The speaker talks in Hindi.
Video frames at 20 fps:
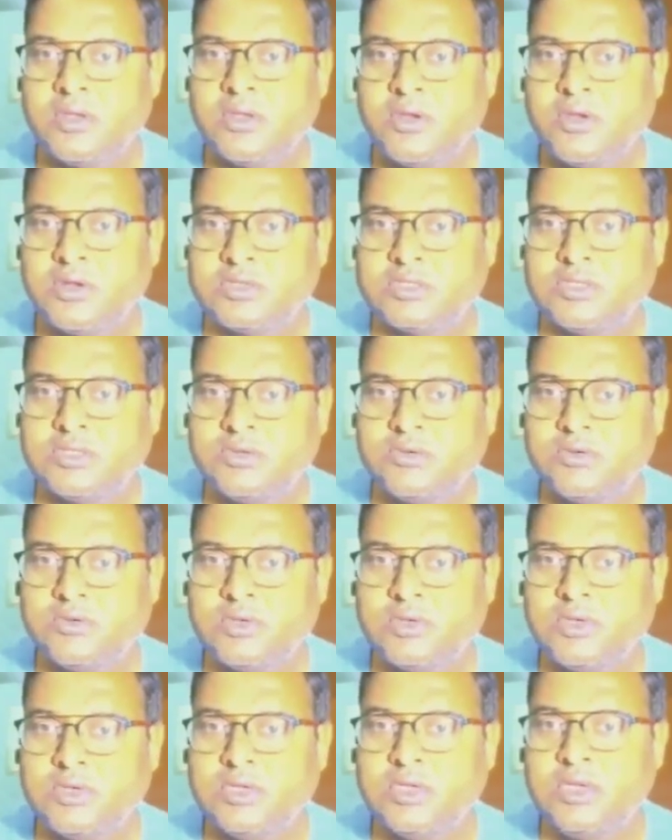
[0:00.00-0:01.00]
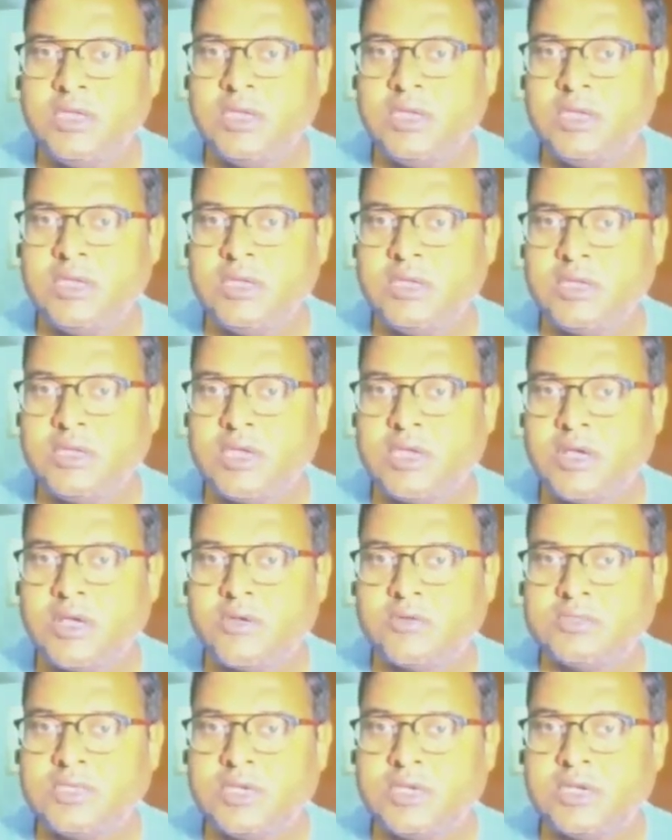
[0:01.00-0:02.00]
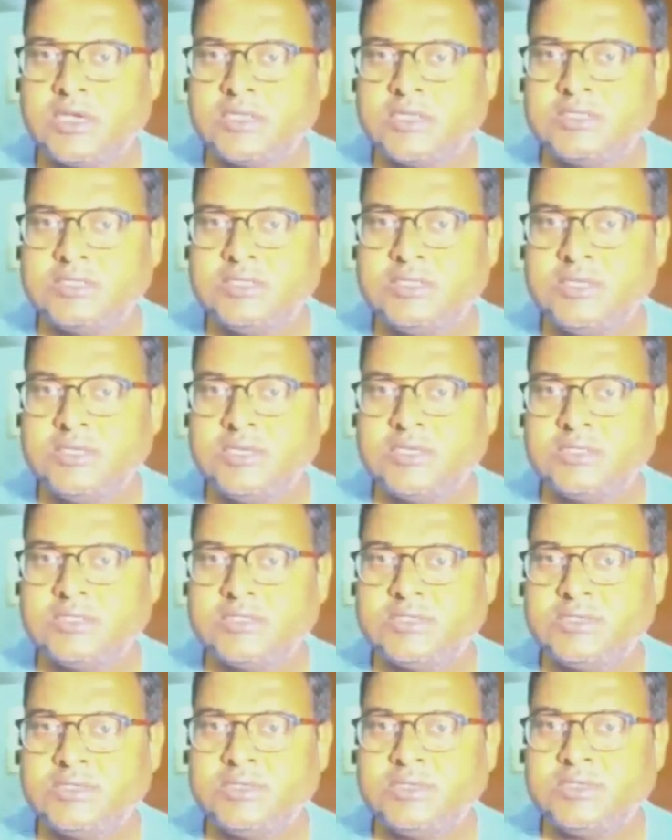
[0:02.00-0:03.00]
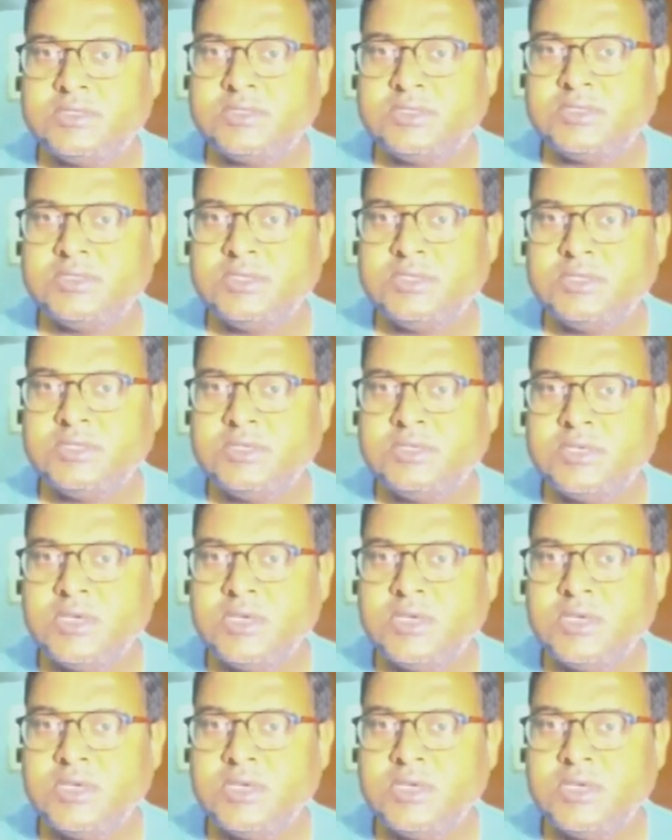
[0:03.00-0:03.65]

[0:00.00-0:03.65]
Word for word: गौर से देखो ये क्या हो जाएगा सी एच थ्री सी